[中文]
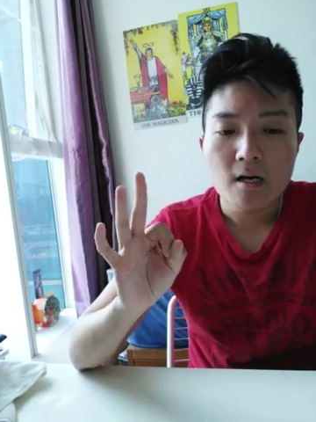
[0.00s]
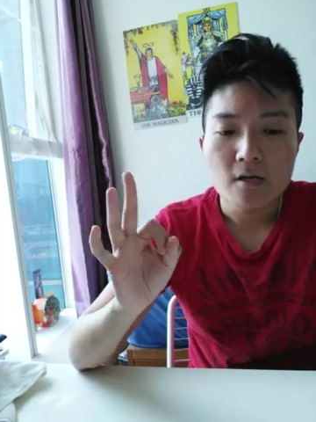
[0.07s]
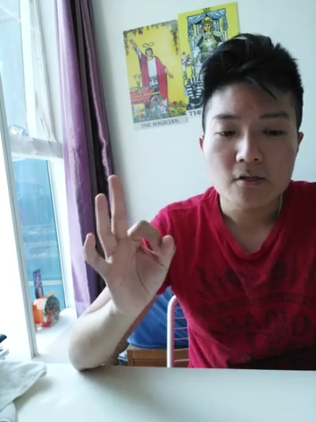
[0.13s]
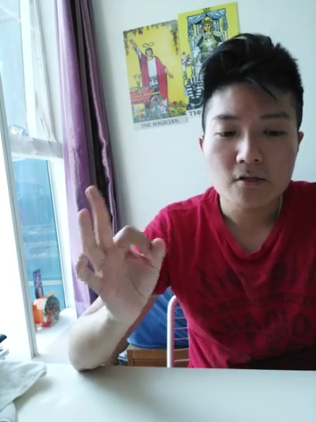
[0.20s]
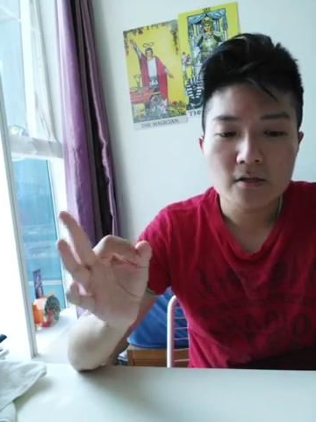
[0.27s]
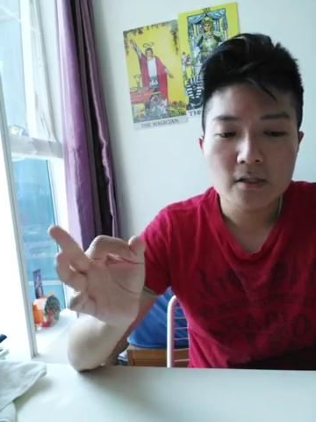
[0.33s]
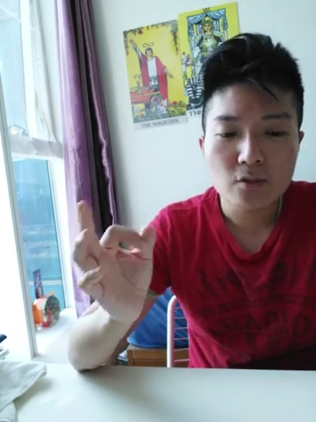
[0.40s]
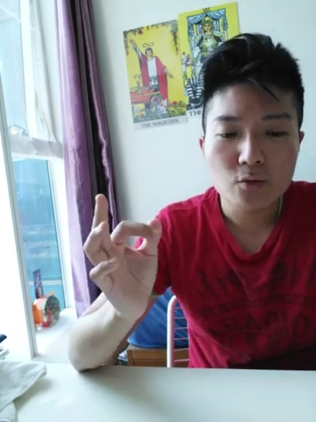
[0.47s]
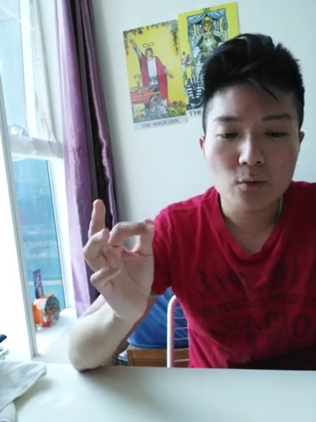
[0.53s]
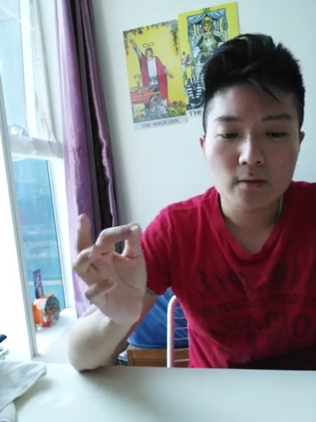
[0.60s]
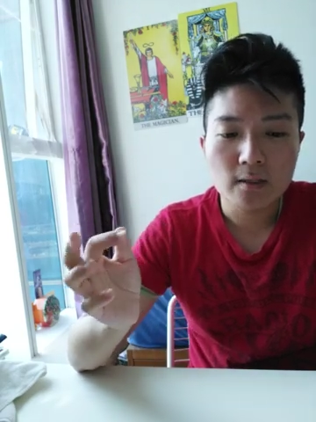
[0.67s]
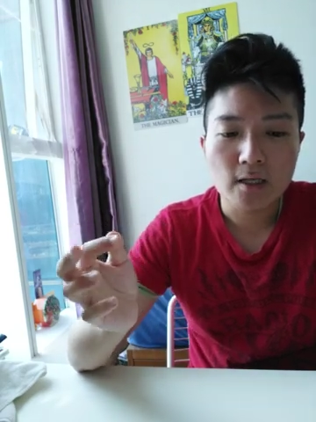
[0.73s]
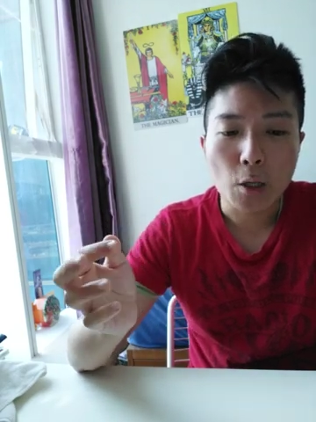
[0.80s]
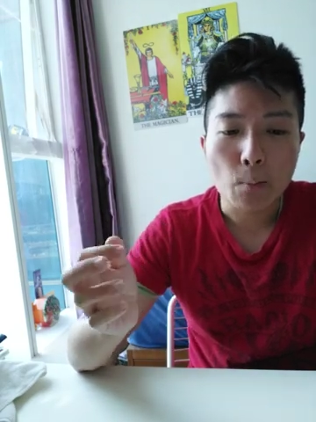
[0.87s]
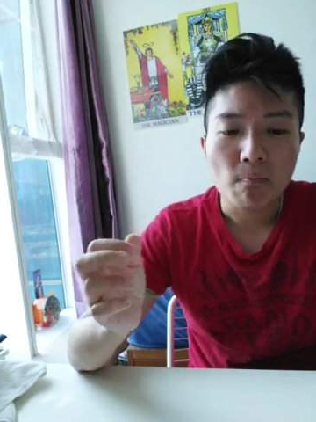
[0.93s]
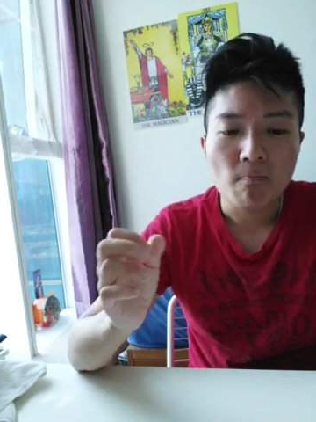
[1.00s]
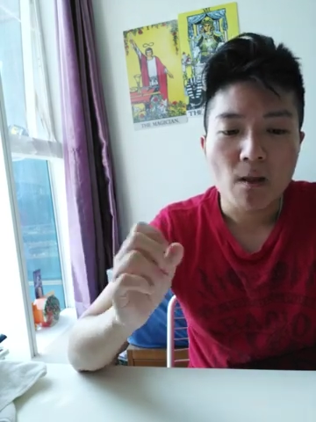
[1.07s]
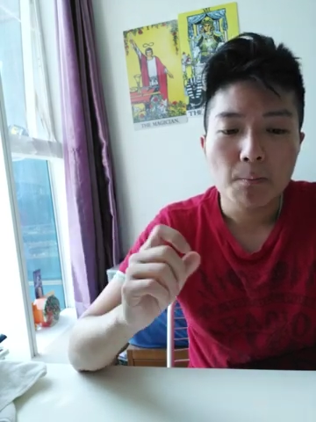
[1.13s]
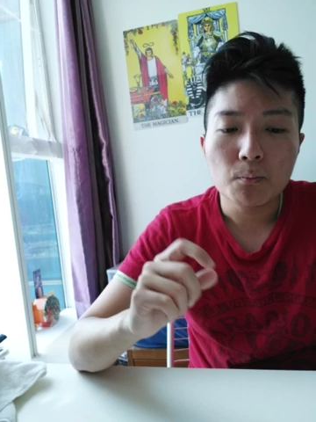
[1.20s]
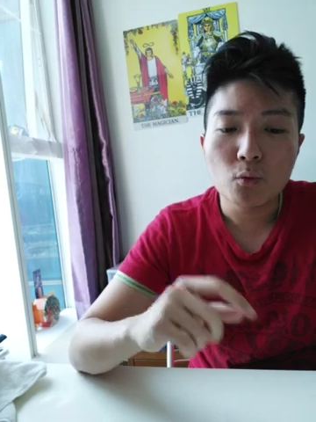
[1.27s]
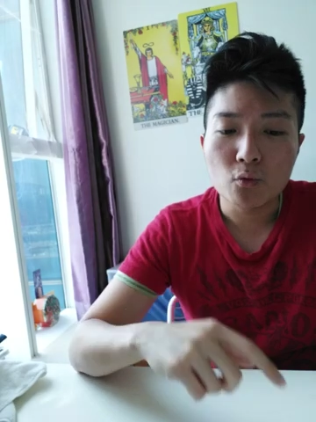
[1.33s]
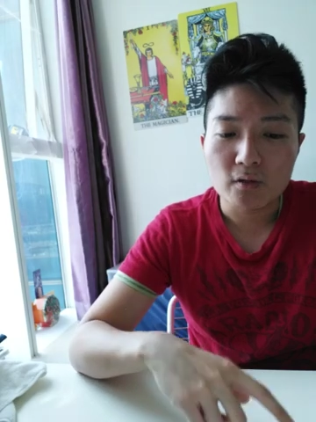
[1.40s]
就是说呢，
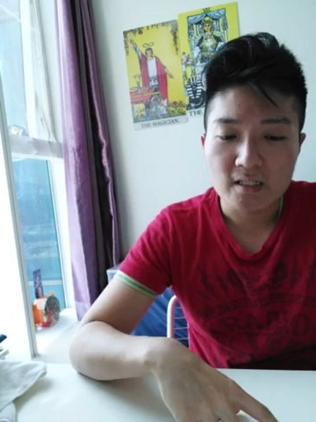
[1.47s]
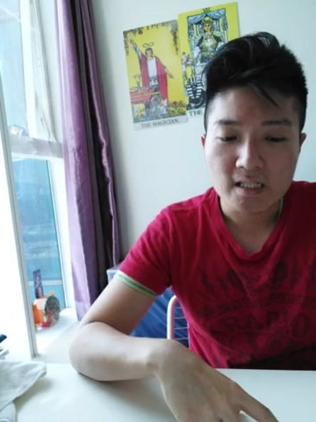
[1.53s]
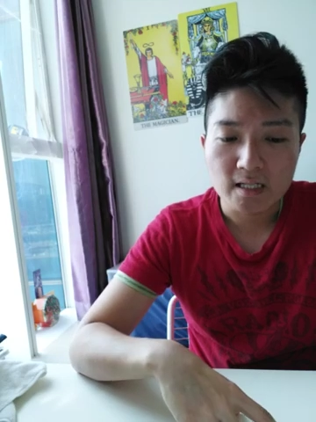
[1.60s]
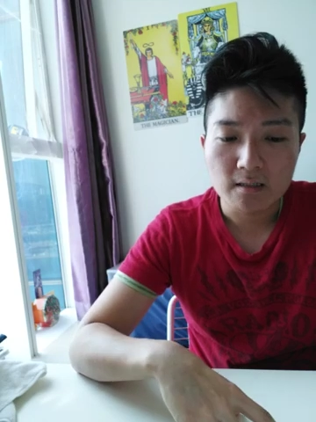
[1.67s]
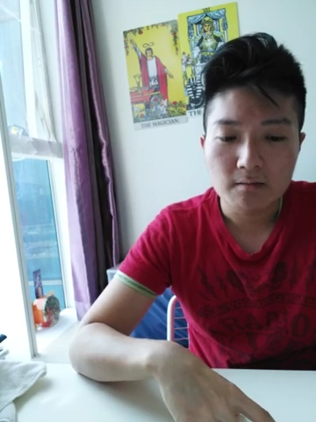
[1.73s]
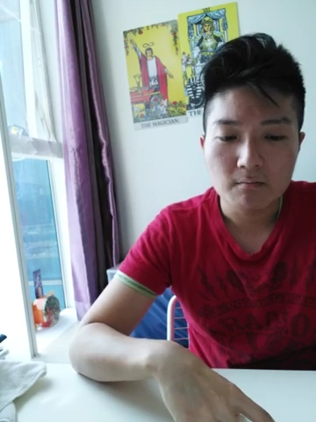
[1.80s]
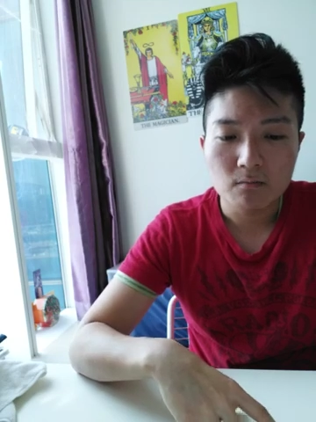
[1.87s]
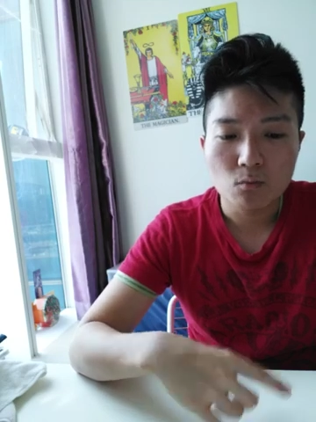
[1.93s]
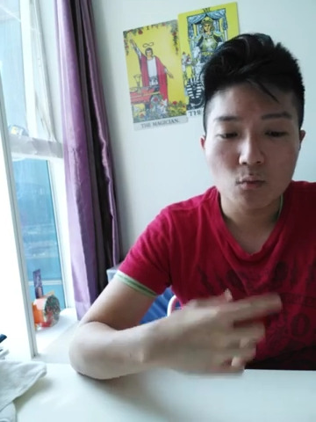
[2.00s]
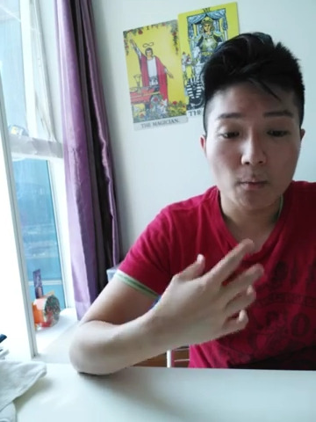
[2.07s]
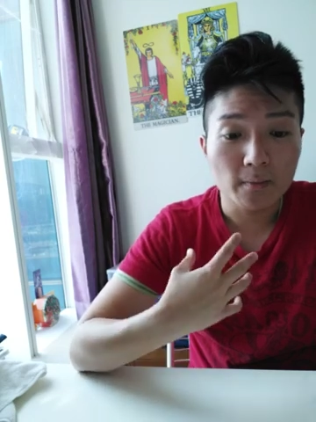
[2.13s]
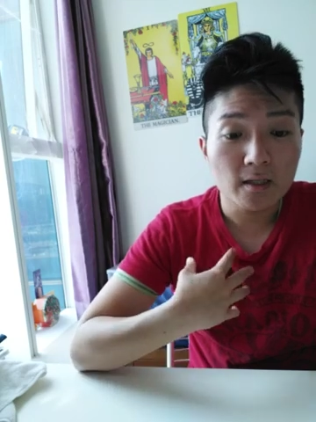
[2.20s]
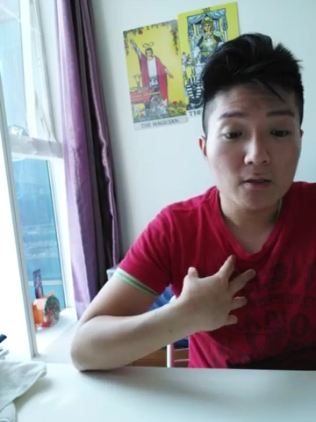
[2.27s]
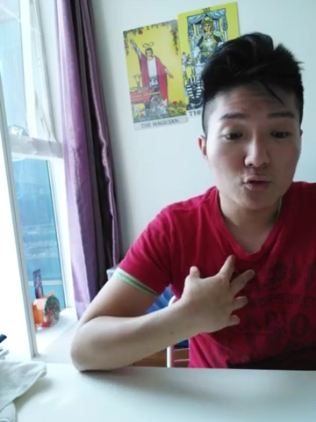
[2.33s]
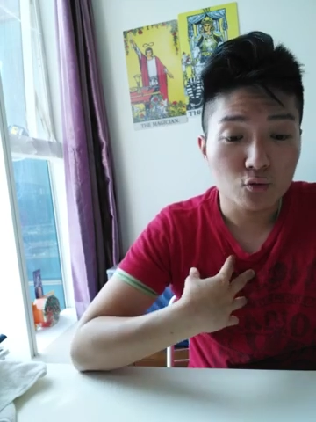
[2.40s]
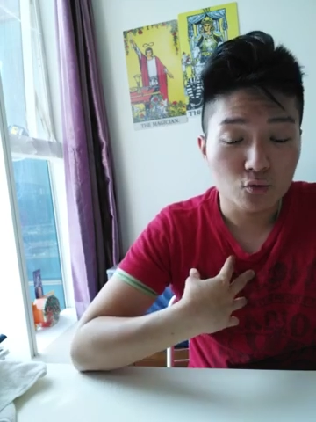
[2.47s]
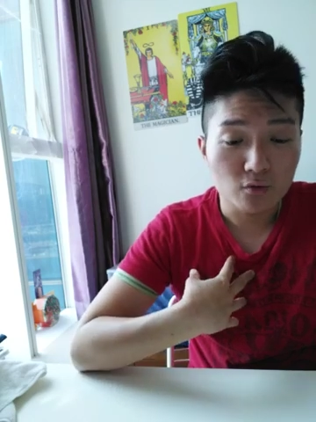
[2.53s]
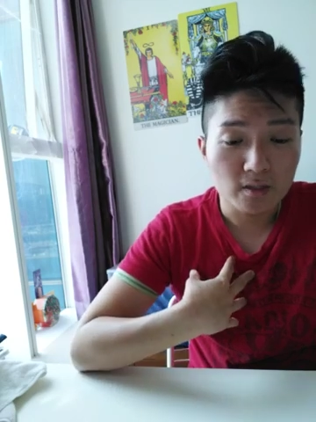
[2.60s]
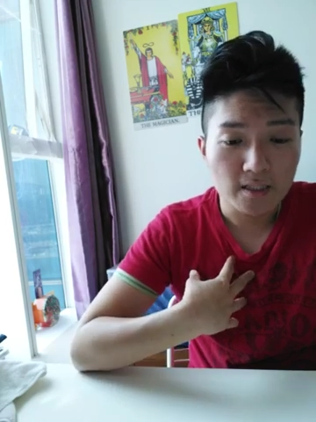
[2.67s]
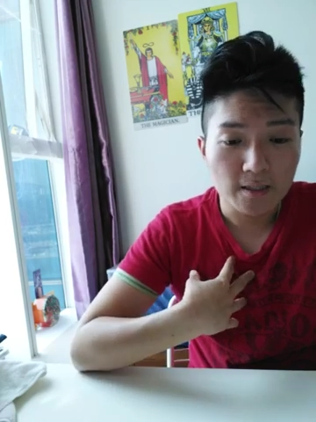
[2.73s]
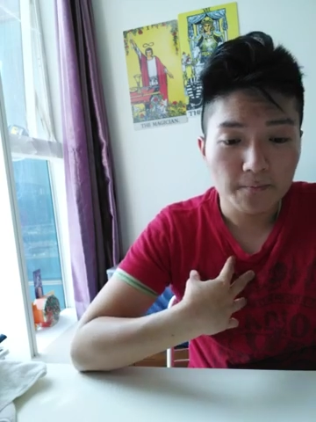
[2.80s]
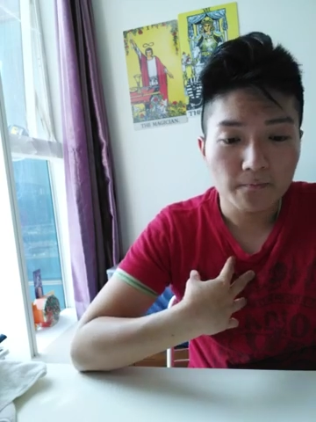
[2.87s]
木星我们的主
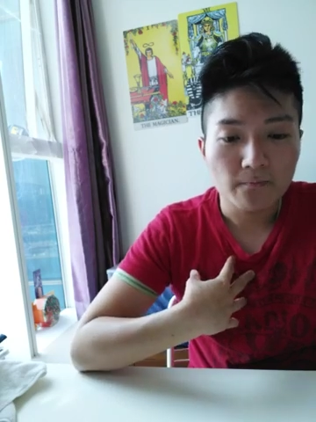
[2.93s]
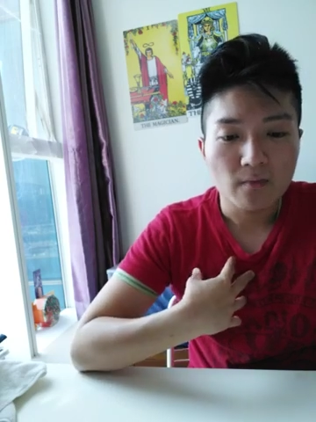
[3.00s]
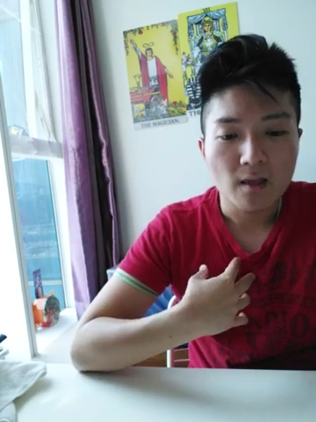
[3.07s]
星，